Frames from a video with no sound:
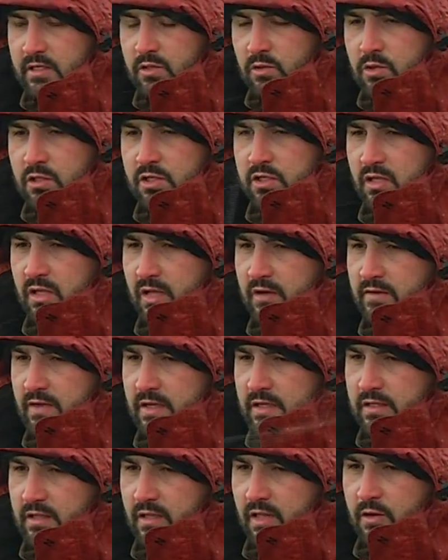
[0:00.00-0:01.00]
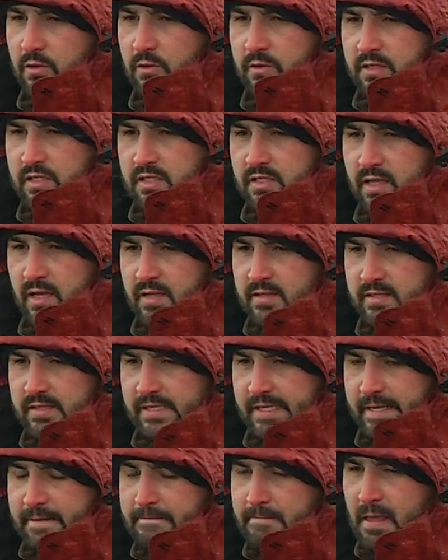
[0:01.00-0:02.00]
сложно ловить на такой
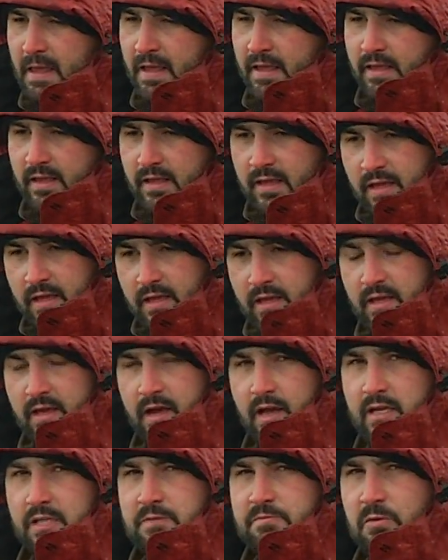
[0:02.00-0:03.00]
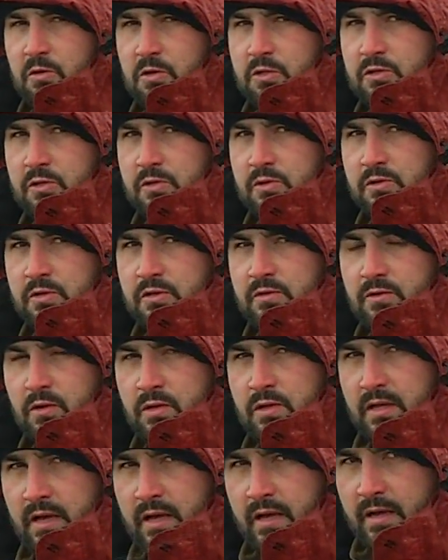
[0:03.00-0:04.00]
дистанции. И я использую
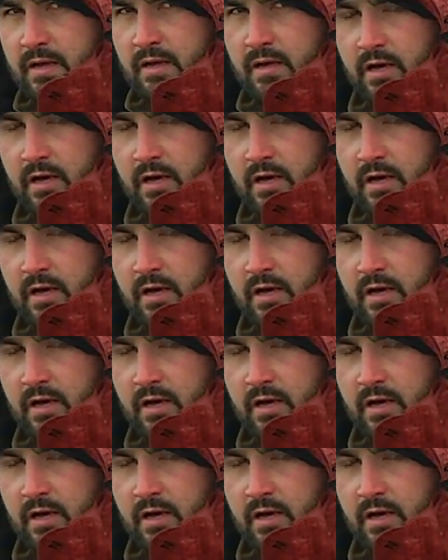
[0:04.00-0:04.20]
сегодня